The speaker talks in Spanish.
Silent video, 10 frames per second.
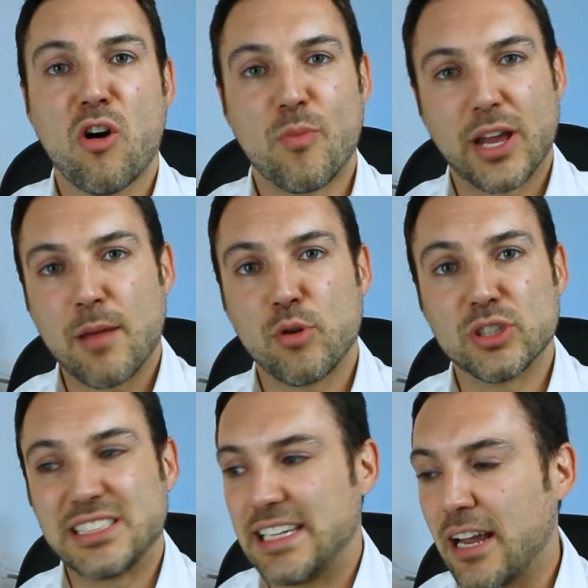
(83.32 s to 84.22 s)
o por
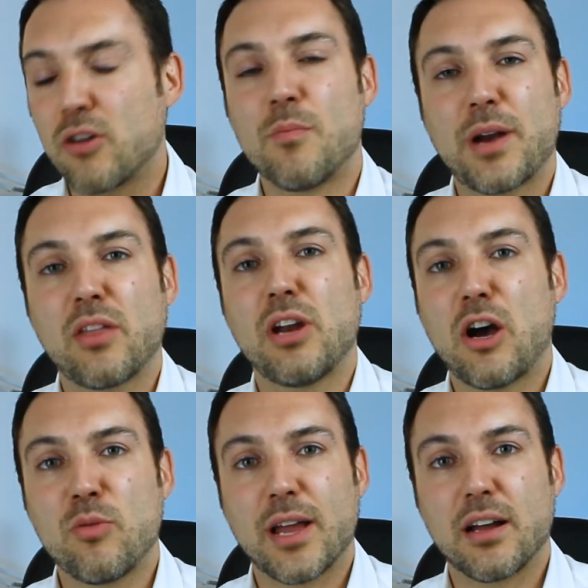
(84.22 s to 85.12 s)
ejemplo, si he comprado
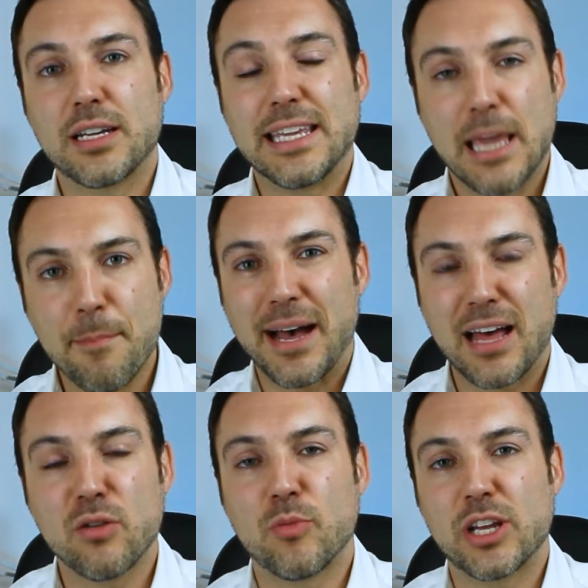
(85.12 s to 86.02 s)
la obra y he
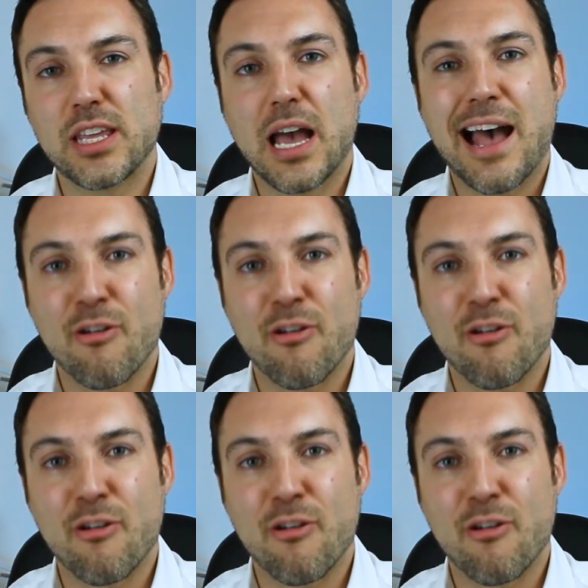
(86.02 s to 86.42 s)
pagado por ella,